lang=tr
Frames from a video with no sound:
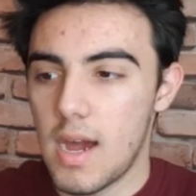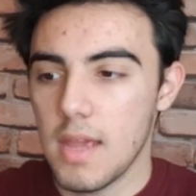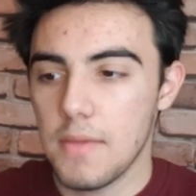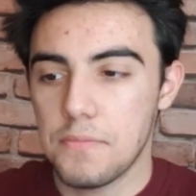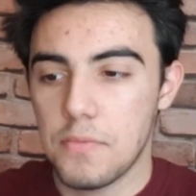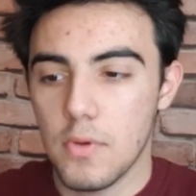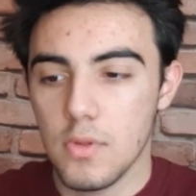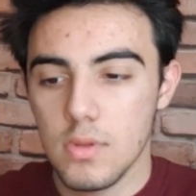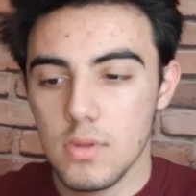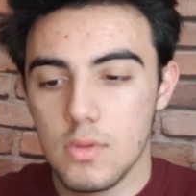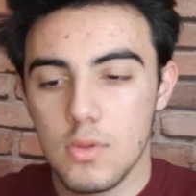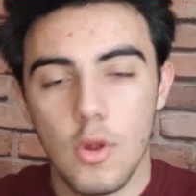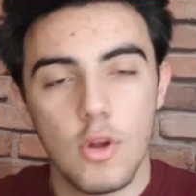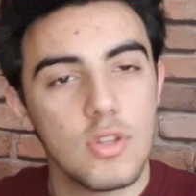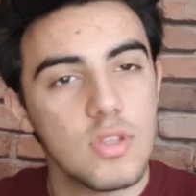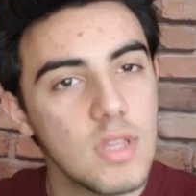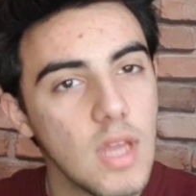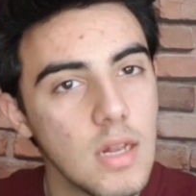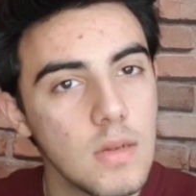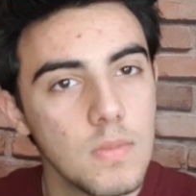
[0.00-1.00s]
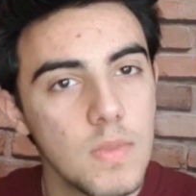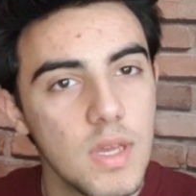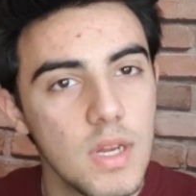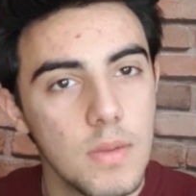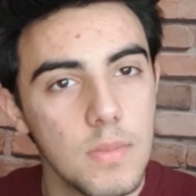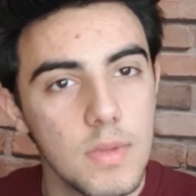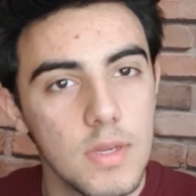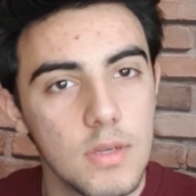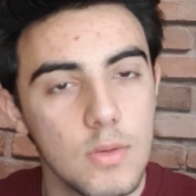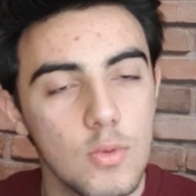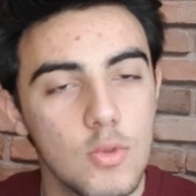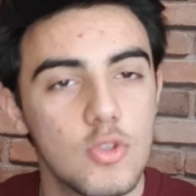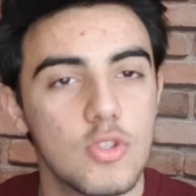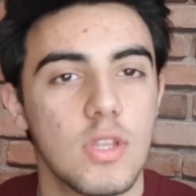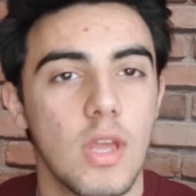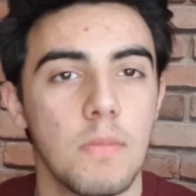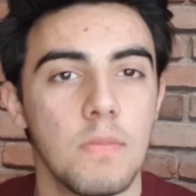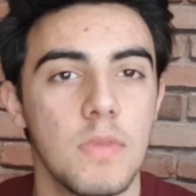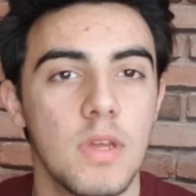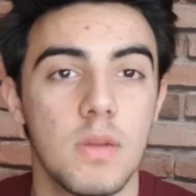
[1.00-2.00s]
iPhone 4'ten beri mi
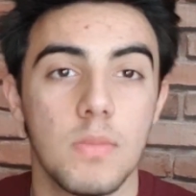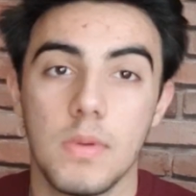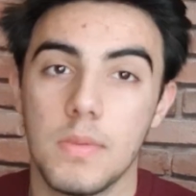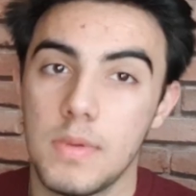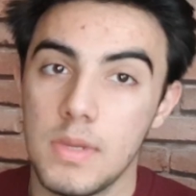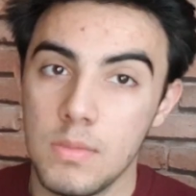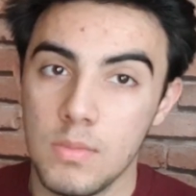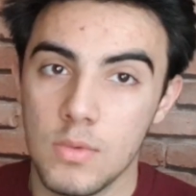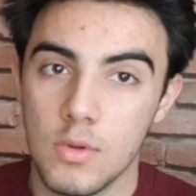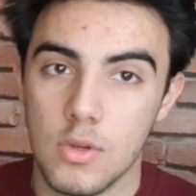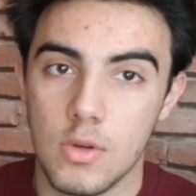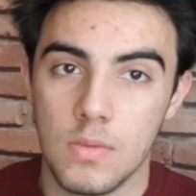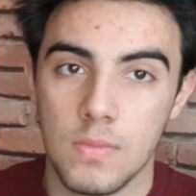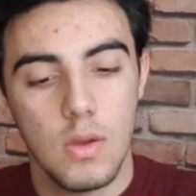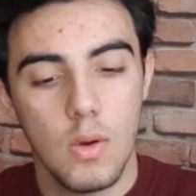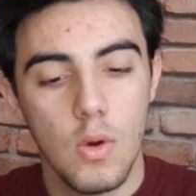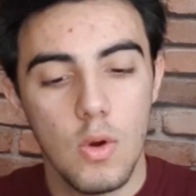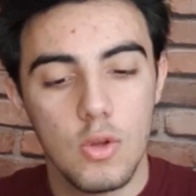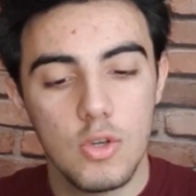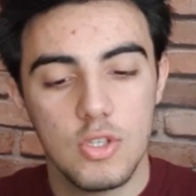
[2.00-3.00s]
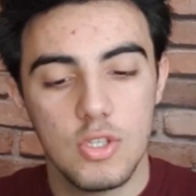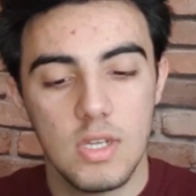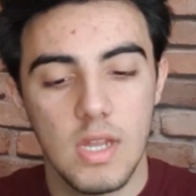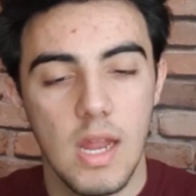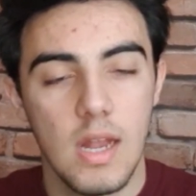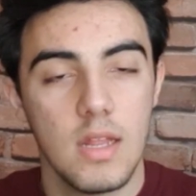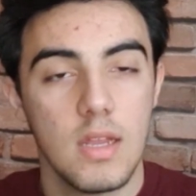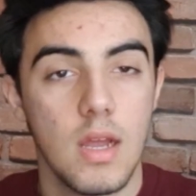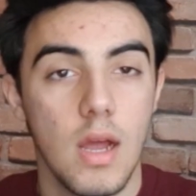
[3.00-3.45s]
3'ten beri mi bilmiyorum orijinal